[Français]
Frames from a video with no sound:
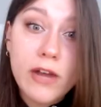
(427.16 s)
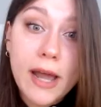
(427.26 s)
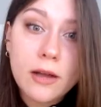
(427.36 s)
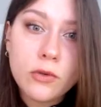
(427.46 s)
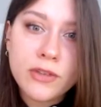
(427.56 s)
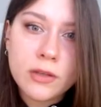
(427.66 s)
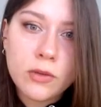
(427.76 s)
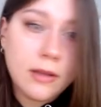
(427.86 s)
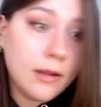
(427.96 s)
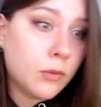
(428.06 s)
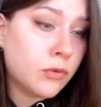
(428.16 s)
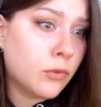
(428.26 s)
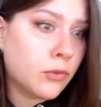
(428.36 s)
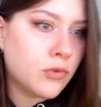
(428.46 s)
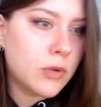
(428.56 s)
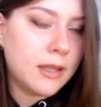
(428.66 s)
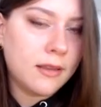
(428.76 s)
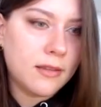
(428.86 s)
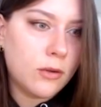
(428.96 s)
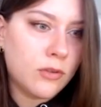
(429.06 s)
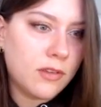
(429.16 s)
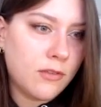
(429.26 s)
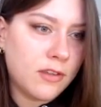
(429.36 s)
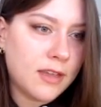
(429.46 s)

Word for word: Voilà, convainc de quitter son conjoint. Excellent, vas-y, fais